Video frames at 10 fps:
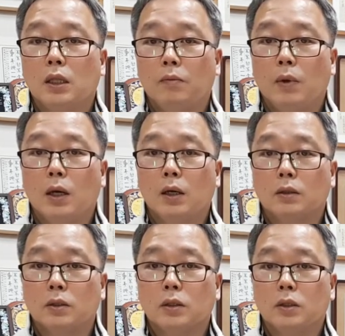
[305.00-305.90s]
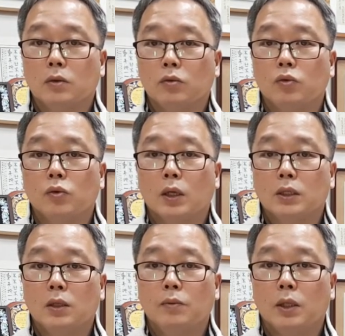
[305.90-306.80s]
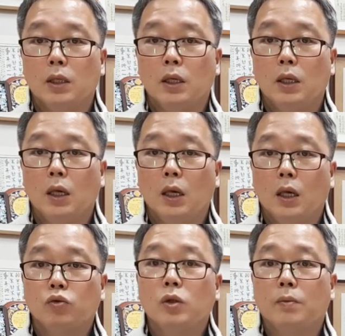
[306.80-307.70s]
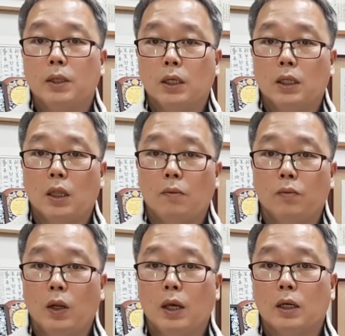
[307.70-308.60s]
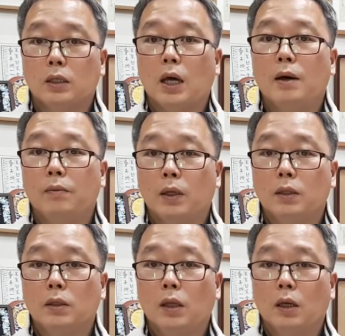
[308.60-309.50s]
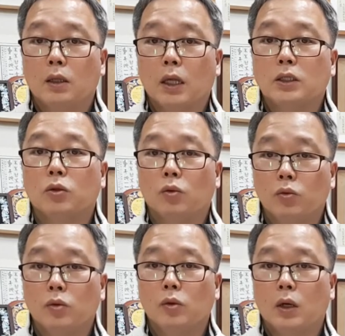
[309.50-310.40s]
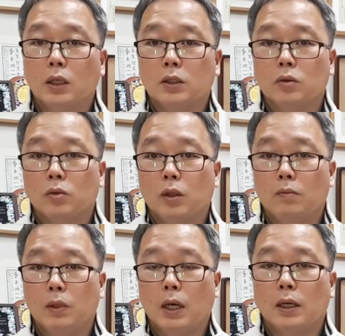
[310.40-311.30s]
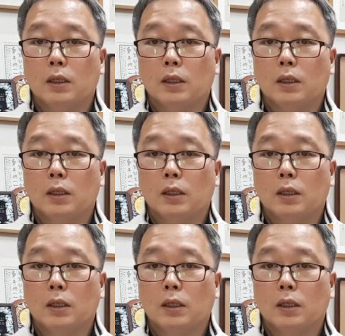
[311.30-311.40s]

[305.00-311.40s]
되면 저 후관절면이 굳어버리기 때문에 그 다음에는 다시 또 운동을 하셔도 됩니다.